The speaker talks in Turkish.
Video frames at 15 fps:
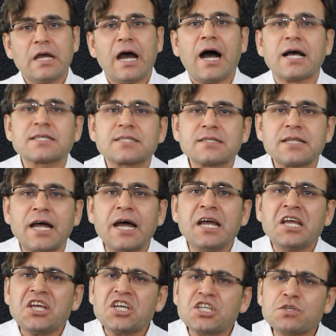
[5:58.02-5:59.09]
Aslında
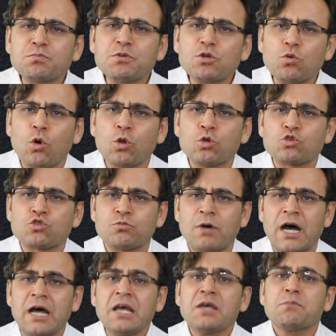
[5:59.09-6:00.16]
hiçbir
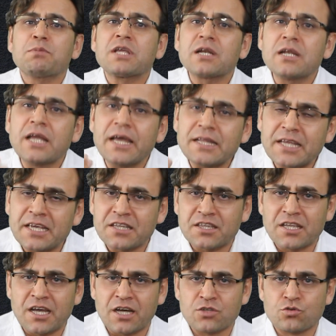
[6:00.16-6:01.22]
oluşuma birliğe de
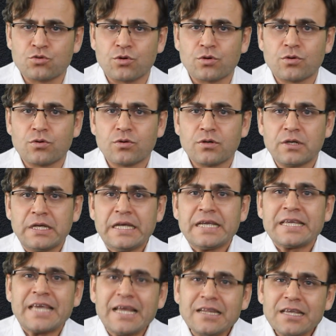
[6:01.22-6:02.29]
ihtiyacı yok.
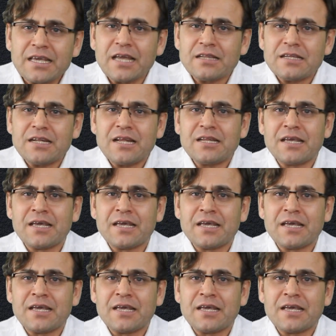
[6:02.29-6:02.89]
Kendi kendine de